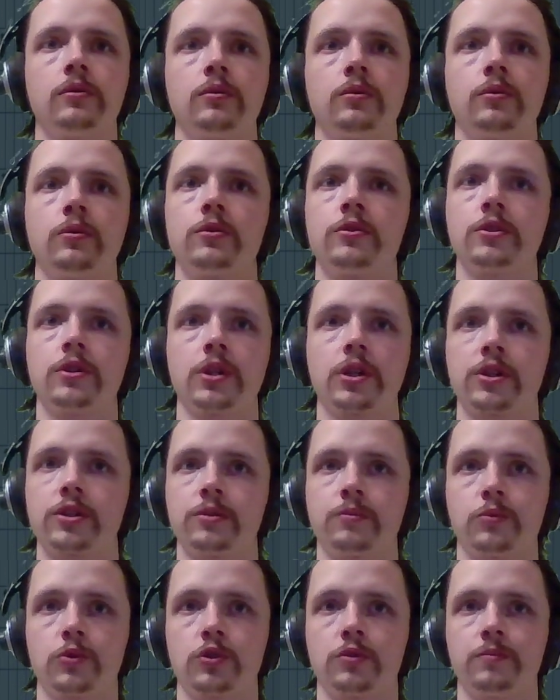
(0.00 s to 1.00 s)
Точно так же
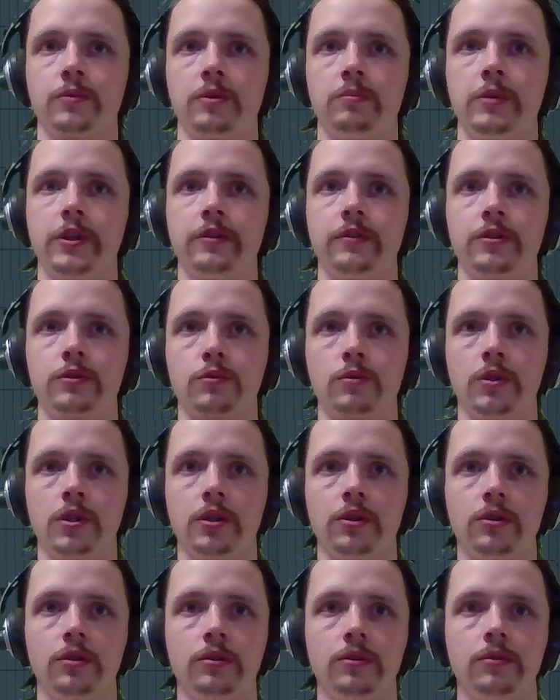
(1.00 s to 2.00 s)
можем добавить
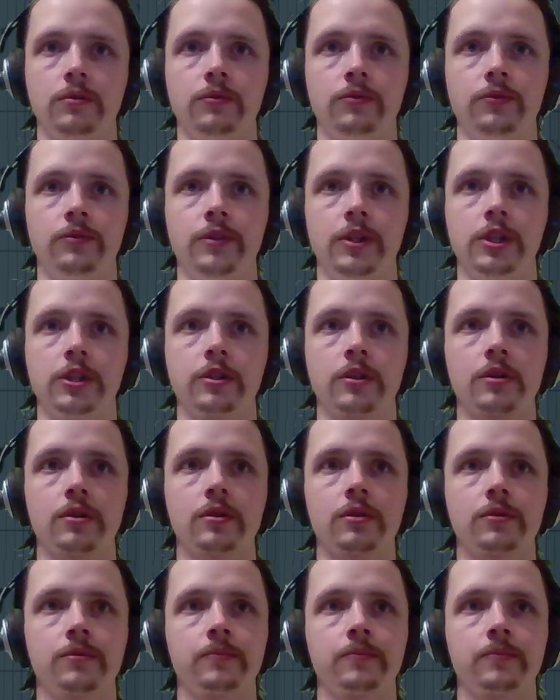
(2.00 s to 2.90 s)
сюда фильтр